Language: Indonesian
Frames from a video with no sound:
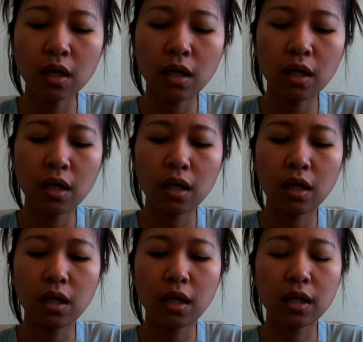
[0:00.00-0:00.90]

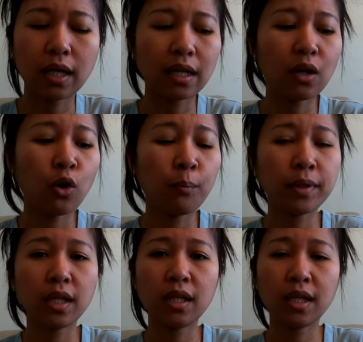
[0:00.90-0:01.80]
Uh, karena
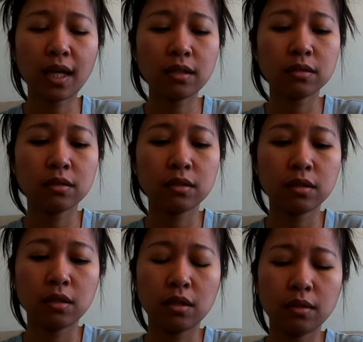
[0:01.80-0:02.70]
Covid ini kan
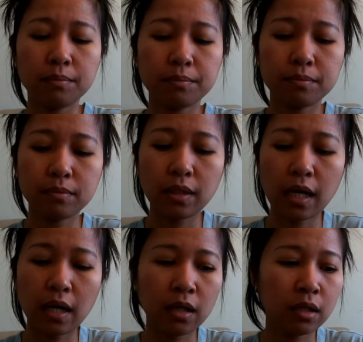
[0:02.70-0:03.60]

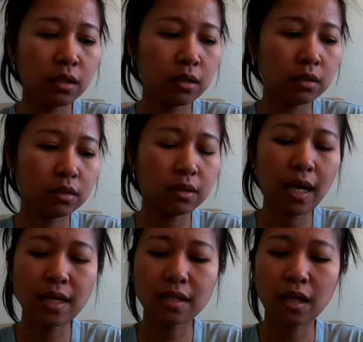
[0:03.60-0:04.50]
yang
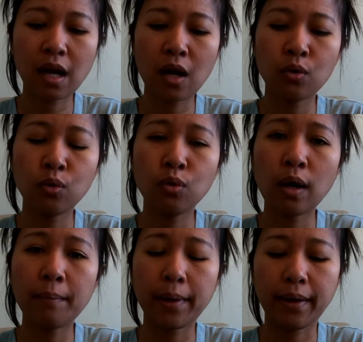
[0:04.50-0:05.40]
enggaknya terlalu
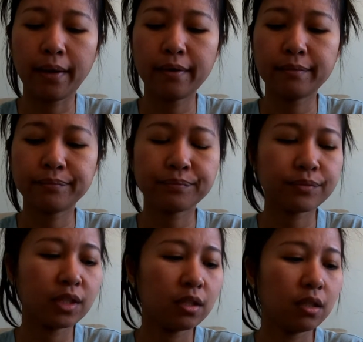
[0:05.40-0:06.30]
apa ya?
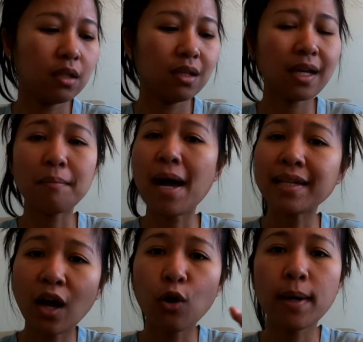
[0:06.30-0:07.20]
Enggak
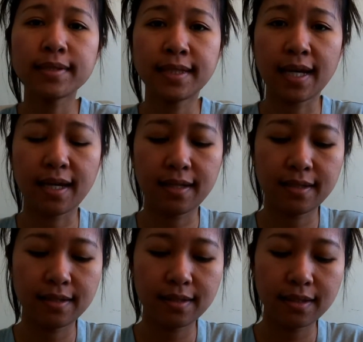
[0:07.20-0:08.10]
banyak obatnya.
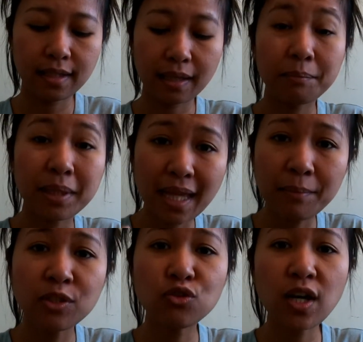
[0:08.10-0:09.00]

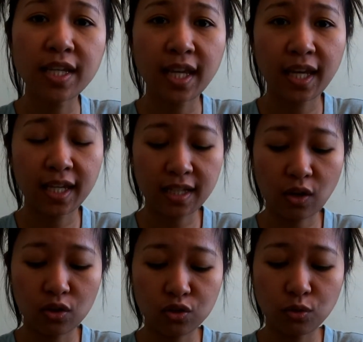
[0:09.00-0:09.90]
Vitamin juga yang kita
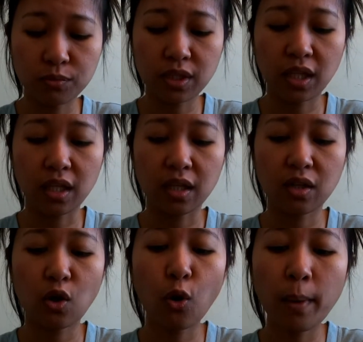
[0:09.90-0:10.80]
konsumsi
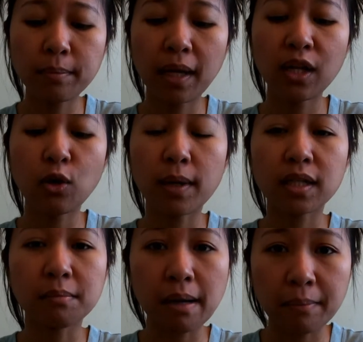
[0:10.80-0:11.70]
obat paling obat
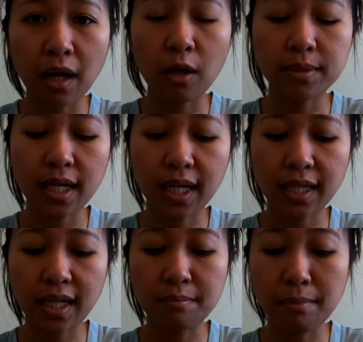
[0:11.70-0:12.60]
demam kalau misalnya
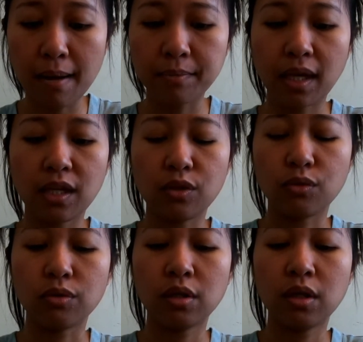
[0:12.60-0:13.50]
kita demam kayak
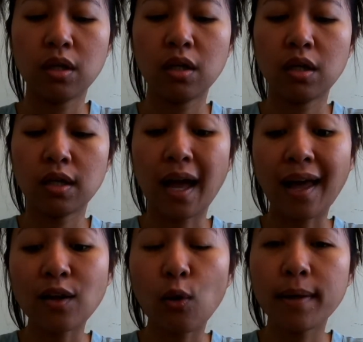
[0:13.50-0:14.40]
gitu nggak
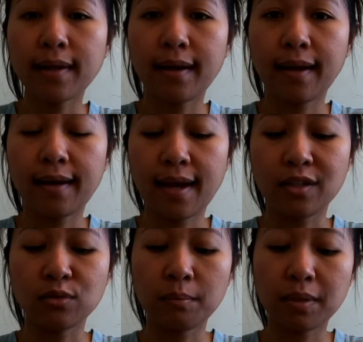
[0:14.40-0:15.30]
ada obat yang
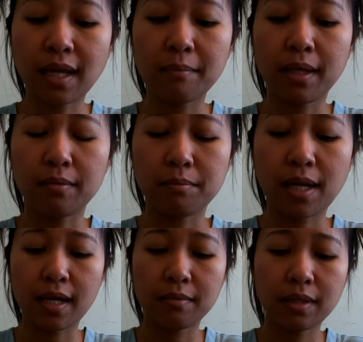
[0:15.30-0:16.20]
lain-lain cuma vitamin
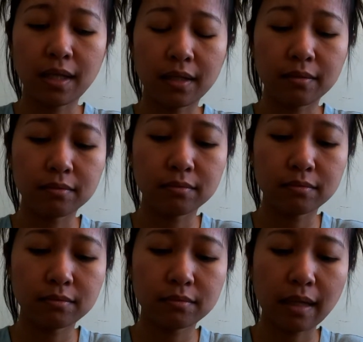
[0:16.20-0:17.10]
yang
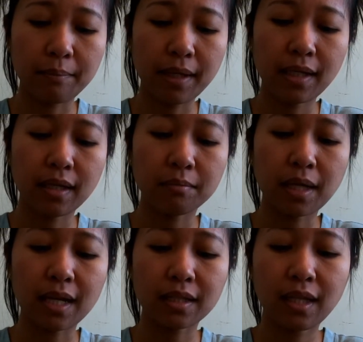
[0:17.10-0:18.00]
apa yang
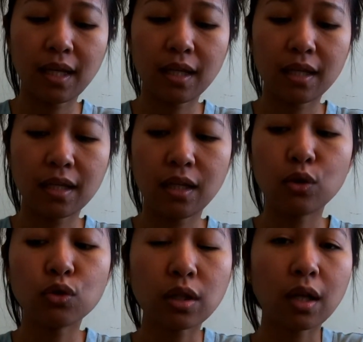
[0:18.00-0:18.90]
berarti
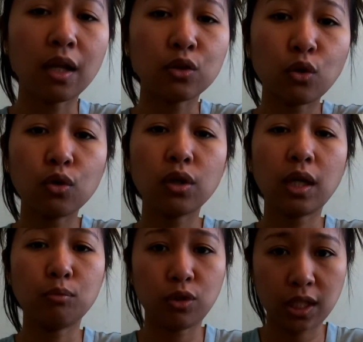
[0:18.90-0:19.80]
itu tergantung
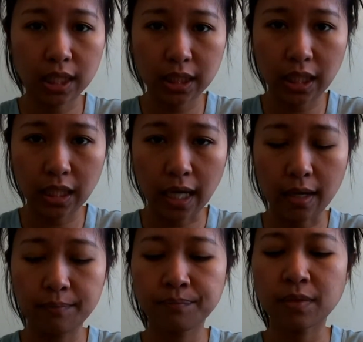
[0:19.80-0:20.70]
imunitas kita
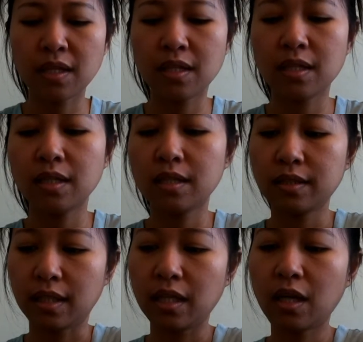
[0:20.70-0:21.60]

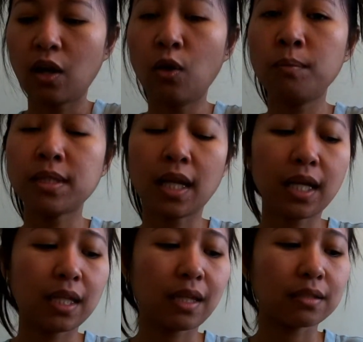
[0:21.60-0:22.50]
jadi kalau
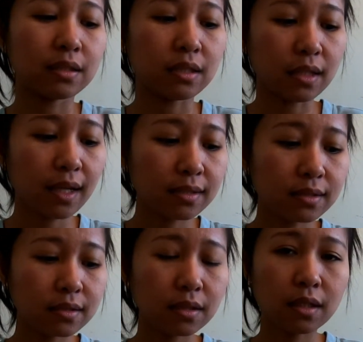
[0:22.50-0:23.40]
misalnya kita
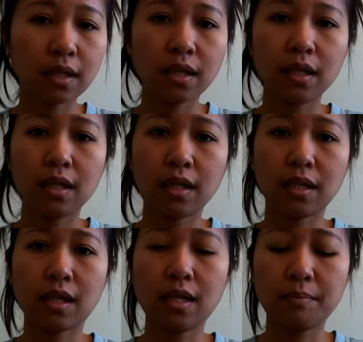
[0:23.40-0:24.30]
stres
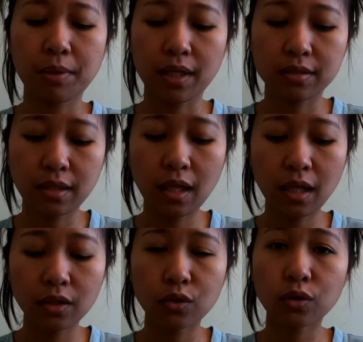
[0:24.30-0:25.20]
kita
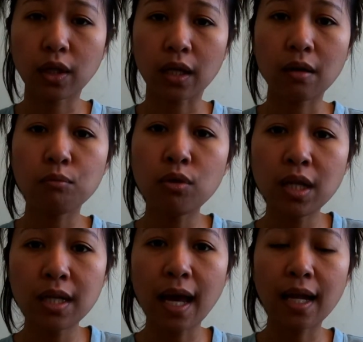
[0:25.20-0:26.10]
depresi karena
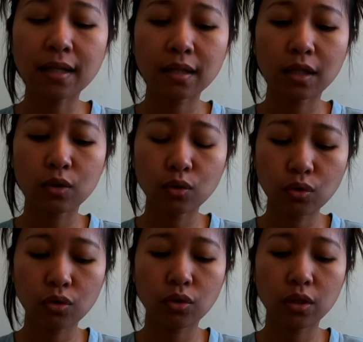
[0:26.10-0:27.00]
bulian
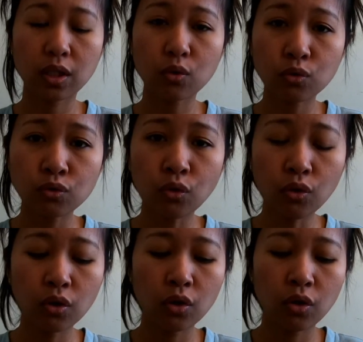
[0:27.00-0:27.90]
gitu dirundung